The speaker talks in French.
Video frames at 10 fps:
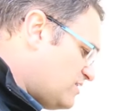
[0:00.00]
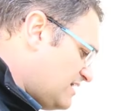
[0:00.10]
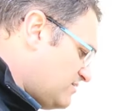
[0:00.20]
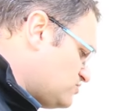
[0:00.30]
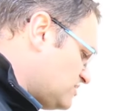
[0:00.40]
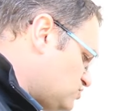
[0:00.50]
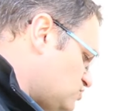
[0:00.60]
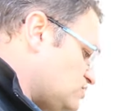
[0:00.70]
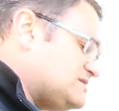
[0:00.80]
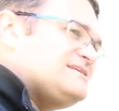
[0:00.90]
on doit, on doit
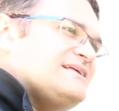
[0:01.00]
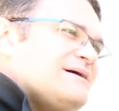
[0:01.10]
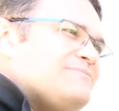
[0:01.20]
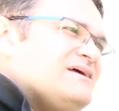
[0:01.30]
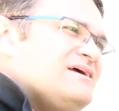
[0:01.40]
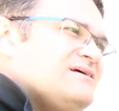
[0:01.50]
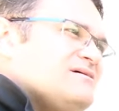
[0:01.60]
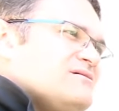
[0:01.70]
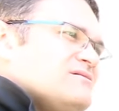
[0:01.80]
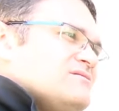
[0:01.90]
toujours
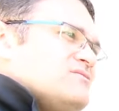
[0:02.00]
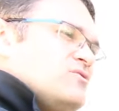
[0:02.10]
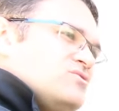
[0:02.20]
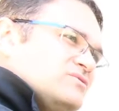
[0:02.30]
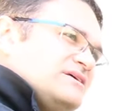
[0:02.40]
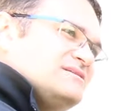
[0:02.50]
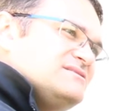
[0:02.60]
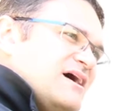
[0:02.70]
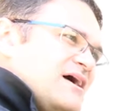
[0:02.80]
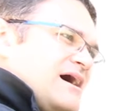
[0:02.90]
s'adapter dans le
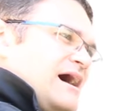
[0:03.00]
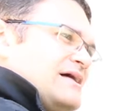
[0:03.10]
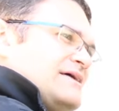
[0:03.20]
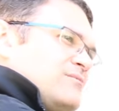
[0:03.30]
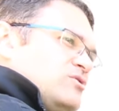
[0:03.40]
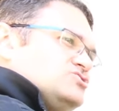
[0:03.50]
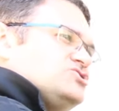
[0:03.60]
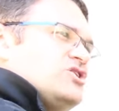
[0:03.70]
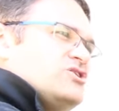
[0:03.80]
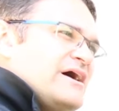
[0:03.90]
contexte. Ah un arbre
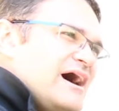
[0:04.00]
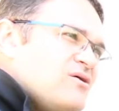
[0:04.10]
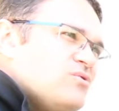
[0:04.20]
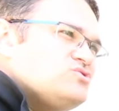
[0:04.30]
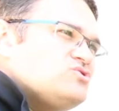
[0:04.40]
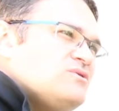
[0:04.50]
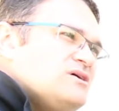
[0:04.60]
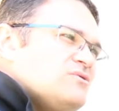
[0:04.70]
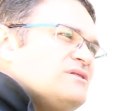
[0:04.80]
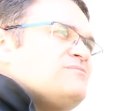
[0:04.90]
jeune à
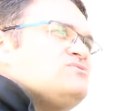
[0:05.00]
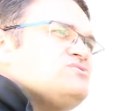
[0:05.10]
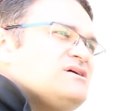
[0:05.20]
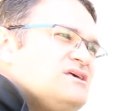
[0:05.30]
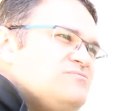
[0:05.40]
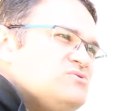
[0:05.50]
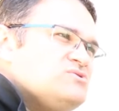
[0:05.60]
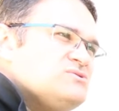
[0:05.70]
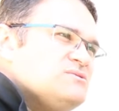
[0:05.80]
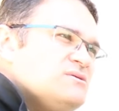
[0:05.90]
construire, on a besoin qu'il
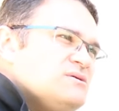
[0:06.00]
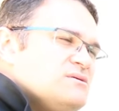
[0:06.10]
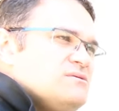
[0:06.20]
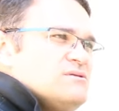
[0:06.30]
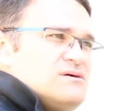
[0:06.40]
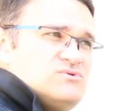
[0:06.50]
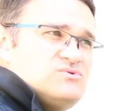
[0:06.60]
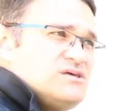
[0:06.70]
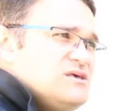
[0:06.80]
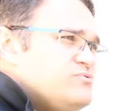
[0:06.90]
pousse. Mm. On a
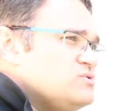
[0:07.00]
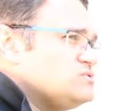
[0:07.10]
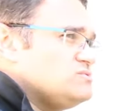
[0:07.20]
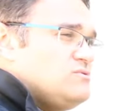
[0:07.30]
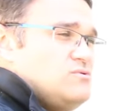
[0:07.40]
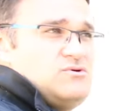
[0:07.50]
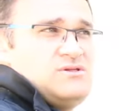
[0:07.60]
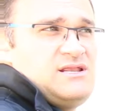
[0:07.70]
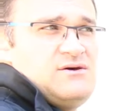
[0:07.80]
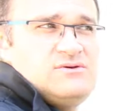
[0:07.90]
besoin qu'il pousse. On
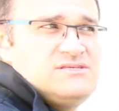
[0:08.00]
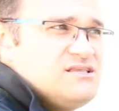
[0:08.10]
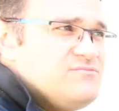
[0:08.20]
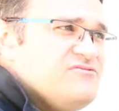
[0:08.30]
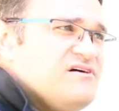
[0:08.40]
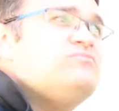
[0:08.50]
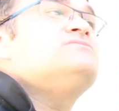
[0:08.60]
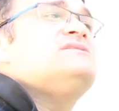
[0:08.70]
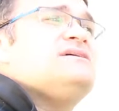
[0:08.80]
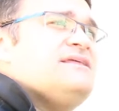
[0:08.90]
connaît les recettes pour faire
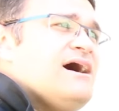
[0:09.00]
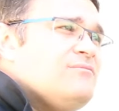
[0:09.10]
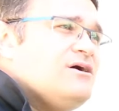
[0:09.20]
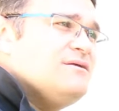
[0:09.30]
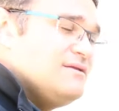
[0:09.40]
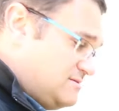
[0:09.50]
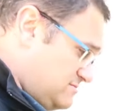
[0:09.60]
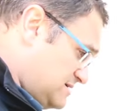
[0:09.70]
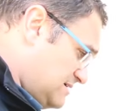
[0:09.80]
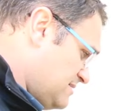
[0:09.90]
pousser un arbre.
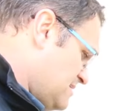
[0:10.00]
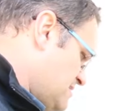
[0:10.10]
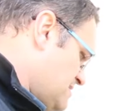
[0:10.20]
Voilà.